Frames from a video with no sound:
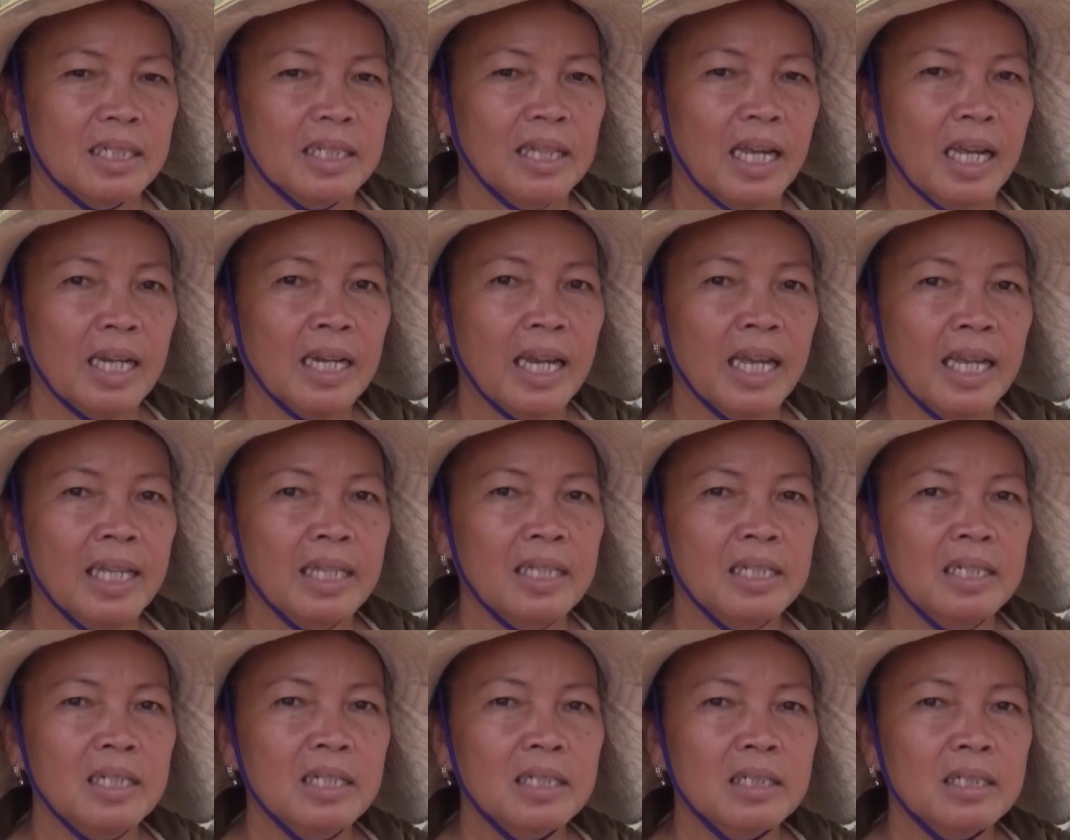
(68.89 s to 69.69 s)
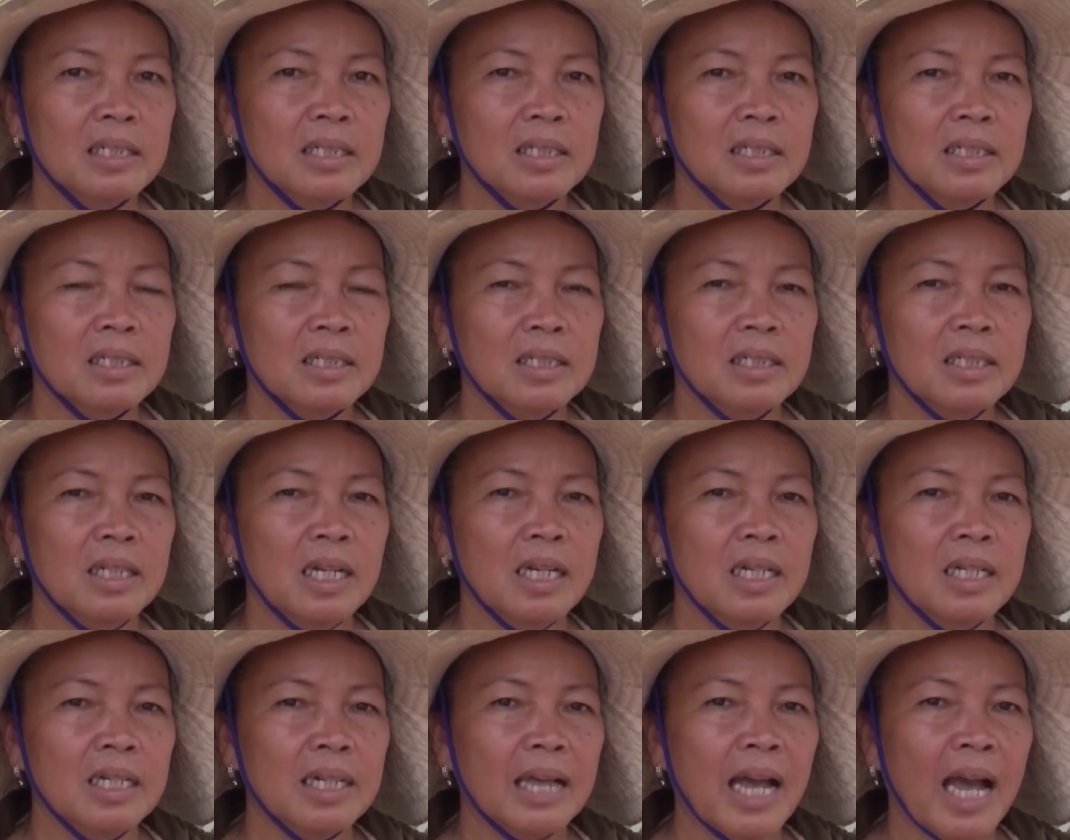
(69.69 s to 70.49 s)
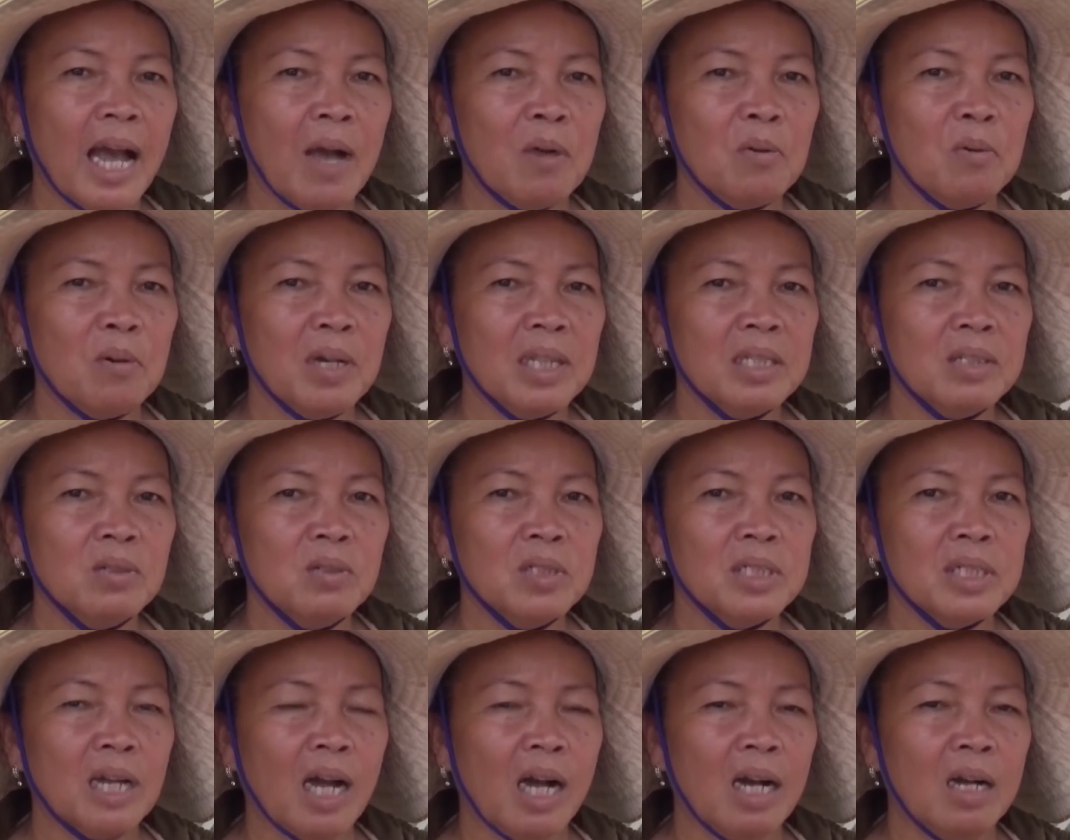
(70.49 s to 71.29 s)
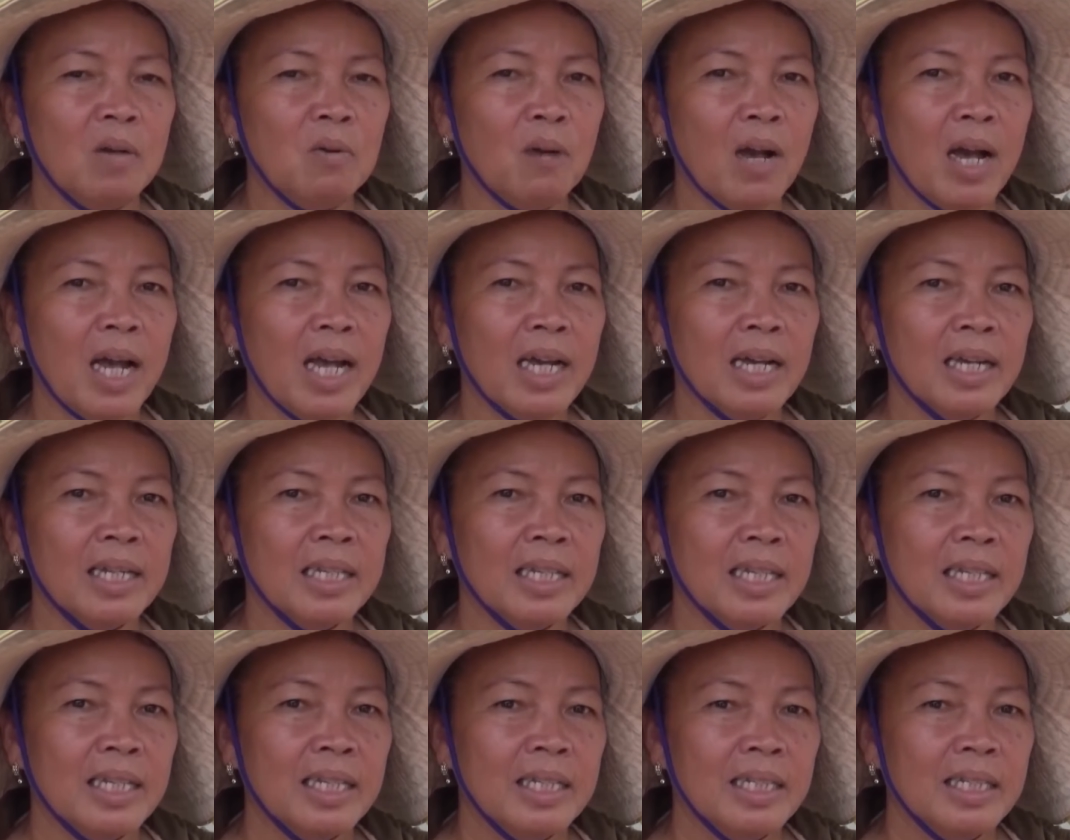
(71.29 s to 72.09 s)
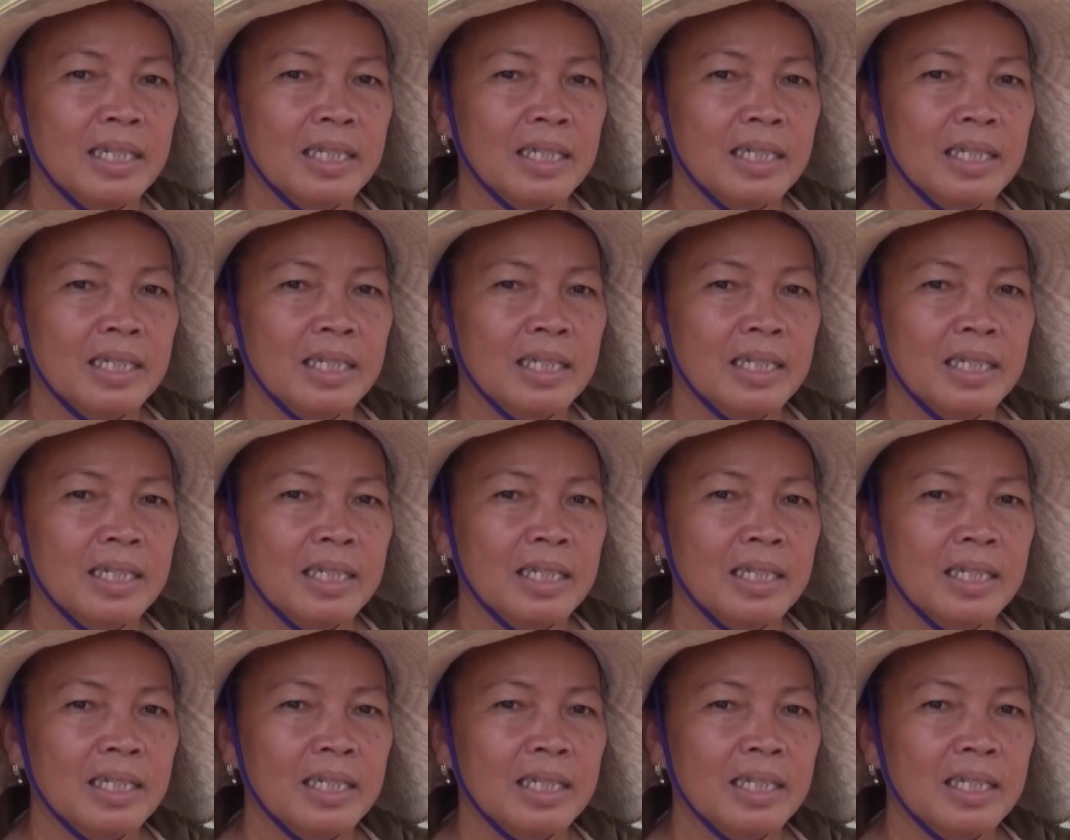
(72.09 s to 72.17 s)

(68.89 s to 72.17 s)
Chặng này nước dâng cao quá, tôi sợ quá rồi.